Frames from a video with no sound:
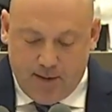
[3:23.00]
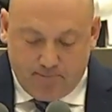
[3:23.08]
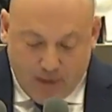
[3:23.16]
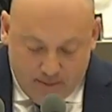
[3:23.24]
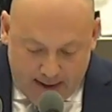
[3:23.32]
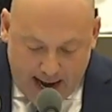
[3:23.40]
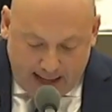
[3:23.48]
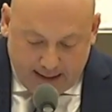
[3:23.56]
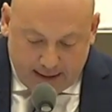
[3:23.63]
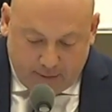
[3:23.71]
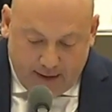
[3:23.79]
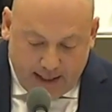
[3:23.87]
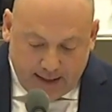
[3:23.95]

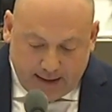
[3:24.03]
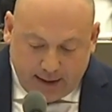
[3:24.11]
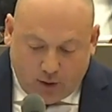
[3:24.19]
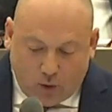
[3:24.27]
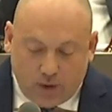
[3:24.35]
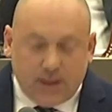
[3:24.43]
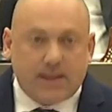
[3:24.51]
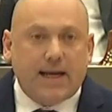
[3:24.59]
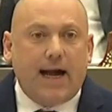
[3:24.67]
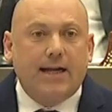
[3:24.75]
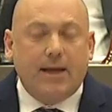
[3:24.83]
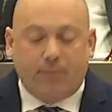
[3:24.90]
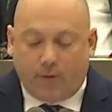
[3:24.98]
Bemerkenswert ist die große
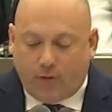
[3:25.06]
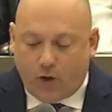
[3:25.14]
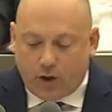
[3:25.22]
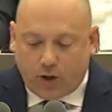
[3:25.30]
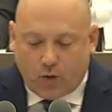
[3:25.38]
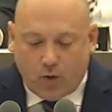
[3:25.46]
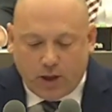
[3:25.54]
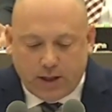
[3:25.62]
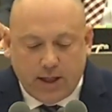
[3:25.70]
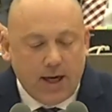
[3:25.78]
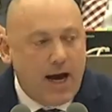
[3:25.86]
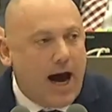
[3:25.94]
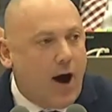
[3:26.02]
Zahl der
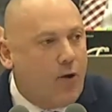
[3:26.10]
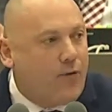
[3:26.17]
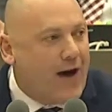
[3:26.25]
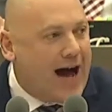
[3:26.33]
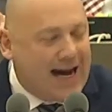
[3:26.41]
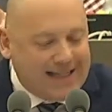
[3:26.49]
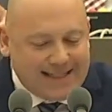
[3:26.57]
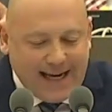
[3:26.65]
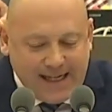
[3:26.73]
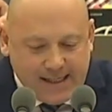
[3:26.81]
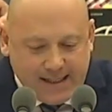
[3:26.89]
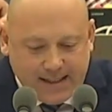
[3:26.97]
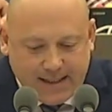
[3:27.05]
Beförderungen auf
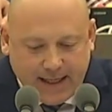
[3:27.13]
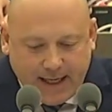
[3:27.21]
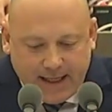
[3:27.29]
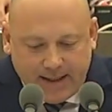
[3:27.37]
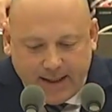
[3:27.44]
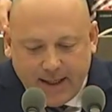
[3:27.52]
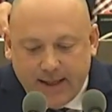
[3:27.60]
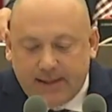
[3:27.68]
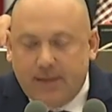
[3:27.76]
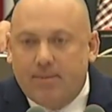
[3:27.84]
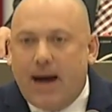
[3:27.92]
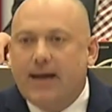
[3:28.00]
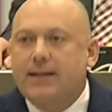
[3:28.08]
A16, die
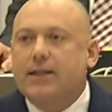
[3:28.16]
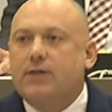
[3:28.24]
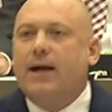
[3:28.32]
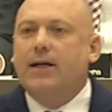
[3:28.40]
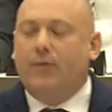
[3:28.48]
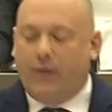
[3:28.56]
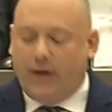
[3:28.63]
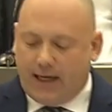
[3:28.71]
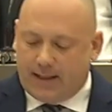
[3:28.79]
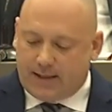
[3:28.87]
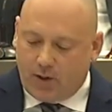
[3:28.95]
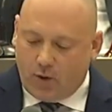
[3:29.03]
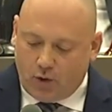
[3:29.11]
mangels
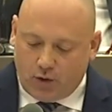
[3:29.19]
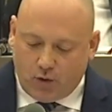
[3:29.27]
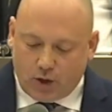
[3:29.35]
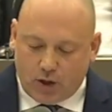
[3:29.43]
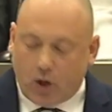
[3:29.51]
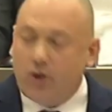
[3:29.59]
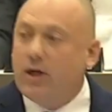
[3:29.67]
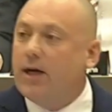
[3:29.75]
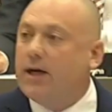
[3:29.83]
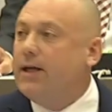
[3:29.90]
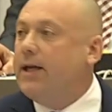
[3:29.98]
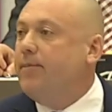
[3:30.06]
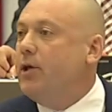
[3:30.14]
Qualifikation durch
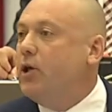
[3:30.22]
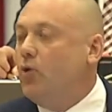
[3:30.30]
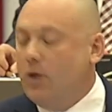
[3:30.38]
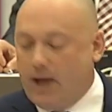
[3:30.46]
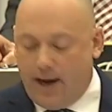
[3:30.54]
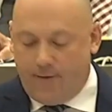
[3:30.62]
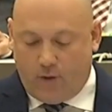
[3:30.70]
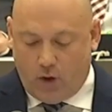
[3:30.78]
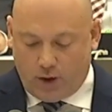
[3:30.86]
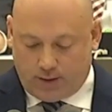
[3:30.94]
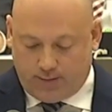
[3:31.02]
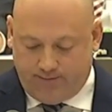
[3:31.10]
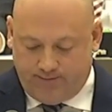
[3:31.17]
Sondergenehmigungen
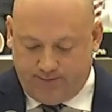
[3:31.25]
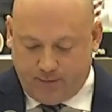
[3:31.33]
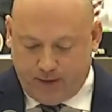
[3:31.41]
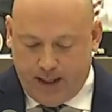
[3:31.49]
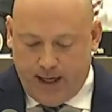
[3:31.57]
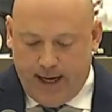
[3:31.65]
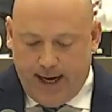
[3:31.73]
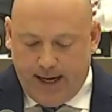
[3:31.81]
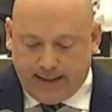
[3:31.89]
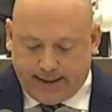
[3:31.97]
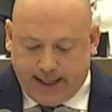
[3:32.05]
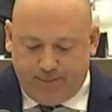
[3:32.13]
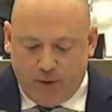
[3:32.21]
erfolgten.
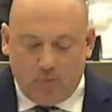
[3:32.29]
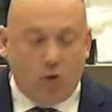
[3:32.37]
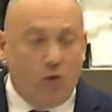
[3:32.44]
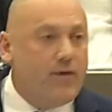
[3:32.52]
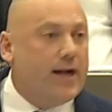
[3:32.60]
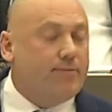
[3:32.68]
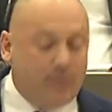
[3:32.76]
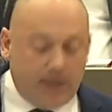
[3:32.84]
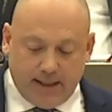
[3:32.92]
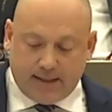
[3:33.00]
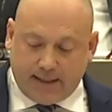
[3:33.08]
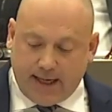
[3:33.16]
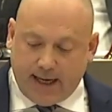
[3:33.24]
Es gibt im
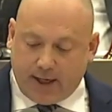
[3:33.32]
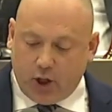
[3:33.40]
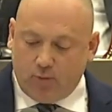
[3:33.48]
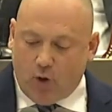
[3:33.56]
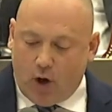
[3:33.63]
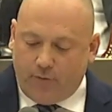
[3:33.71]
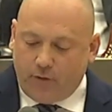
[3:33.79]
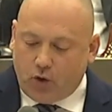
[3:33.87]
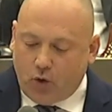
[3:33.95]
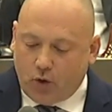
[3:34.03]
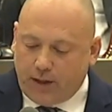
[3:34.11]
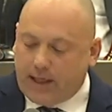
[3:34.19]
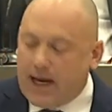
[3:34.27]
Umweltministerium
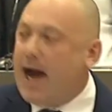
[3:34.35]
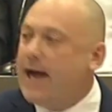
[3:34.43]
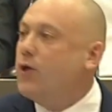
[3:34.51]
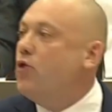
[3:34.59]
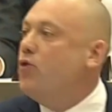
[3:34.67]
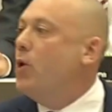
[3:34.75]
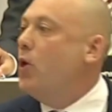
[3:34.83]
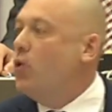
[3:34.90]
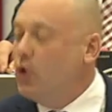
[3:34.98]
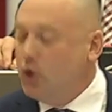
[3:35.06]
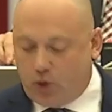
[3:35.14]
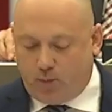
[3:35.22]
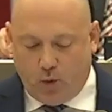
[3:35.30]
offenkundig eine
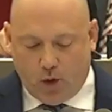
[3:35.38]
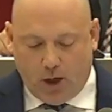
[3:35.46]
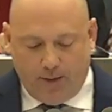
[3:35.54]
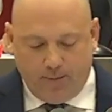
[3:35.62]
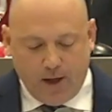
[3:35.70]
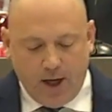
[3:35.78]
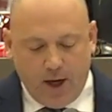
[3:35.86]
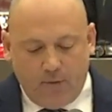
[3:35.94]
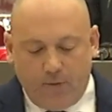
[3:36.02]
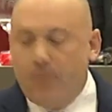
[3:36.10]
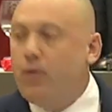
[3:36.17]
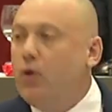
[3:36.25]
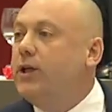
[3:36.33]
Überholspur
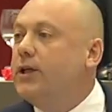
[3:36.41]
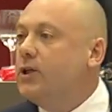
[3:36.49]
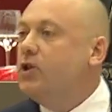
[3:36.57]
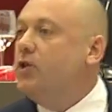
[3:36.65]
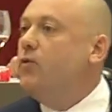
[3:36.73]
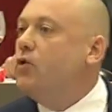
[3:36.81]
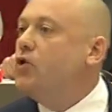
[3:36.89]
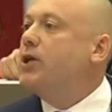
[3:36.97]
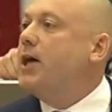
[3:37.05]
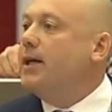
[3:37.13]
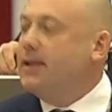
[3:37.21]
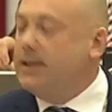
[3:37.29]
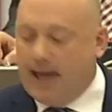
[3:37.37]
für politische
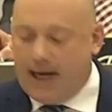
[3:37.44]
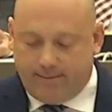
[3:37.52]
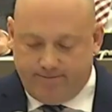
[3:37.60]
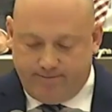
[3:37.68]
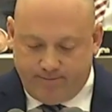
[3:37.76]
Wunschkandidaten.